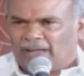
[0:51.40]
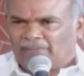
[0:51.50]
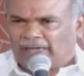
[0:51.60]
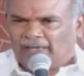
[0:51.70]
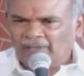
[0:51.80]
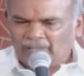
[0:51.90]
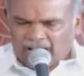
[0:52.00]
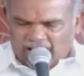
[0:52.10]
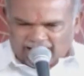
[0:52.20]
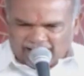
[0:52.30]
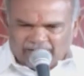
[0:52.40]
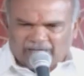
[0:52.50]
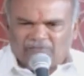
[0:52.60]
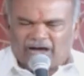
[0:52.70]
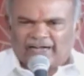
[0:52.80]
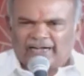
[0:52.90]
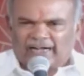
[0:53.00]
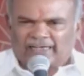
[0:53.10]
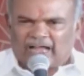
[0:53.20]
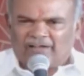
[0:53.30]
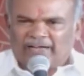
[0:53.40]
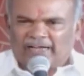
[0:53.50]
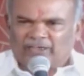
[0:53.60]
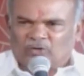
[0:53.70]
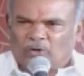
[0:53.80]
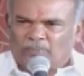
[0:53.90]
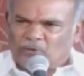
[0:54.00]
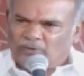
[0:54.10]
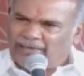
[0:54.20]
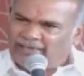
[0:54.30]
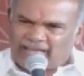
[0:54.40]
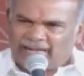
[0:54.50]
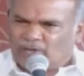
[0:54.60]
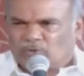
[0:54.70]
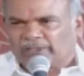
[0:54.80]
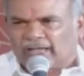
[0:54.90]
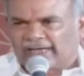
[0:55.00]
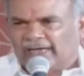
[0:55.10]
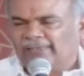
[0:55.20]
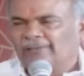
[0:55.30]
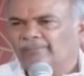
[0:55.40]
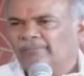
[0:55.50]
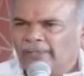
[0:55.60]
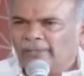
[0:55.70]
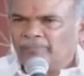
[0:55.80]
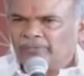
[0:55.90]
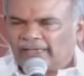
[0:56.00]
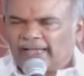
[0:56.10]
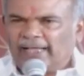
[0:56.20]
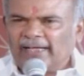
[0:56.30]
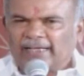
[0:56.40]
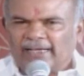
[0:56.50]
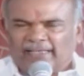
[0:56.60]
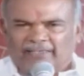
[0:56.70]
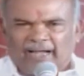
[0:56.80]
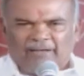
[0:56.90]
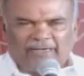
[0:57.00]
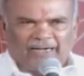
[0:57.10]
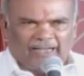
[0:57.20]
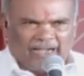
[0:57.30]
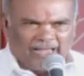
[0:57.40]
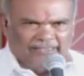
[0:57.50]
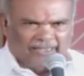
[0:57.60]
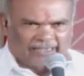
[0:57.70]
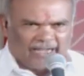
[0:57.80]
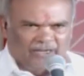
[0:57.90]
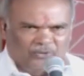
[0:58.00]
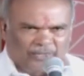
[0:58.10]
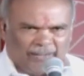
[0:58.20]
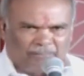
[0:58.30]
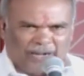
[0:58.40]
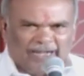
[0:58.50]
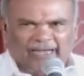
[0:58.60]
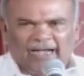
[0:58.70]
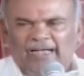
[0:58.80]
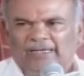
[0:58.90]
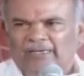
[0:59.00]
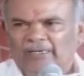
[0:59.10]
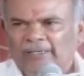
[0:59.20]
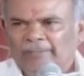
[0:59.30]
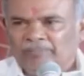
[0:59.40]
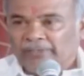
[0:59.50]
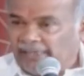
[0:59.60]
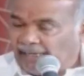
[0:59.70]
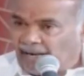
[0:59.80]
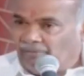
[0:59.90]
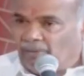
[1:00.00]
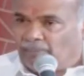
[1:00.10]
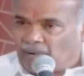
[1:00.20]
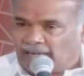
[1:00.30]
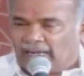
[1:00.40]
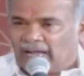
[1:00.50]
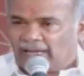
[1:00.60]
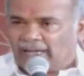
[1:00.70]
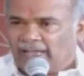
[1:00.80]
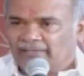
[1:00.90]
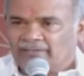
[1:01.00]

இல்லாமல் அனைவரும் வாருங்கள் கல்வி கற்றுக் கொடுப்போம் என்றுதானே கொடுத்தார்கள் இங்கே இருக்கின்ற தலைவர்கள் எல்லாம் இந்த கல்லூரி பள்ளிகள் இரவு பகலாக